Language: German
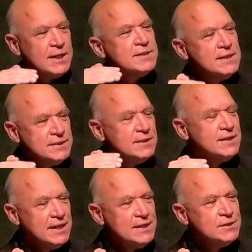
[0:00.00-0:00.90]
dass
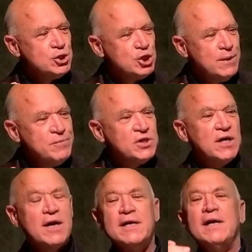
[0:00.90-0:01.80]
diese These stimmt,
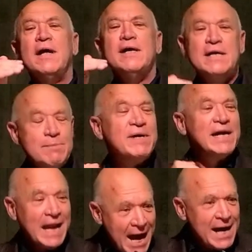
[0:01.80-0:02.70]
sondern die
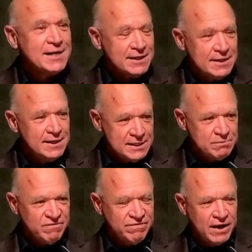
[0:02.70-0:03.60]
Beklagte in diesem